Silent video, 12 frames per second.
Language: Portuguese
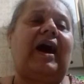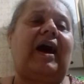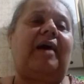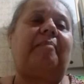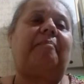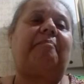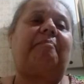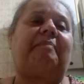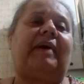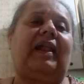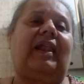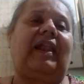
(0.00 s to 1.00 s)
à
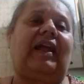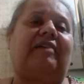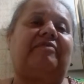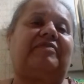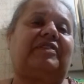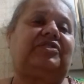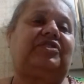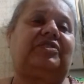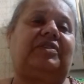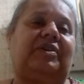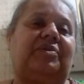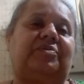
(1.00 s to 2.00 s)
palavra de
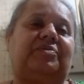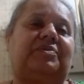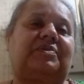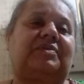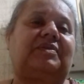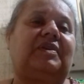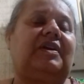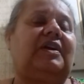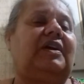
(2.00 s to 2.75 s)
Deus.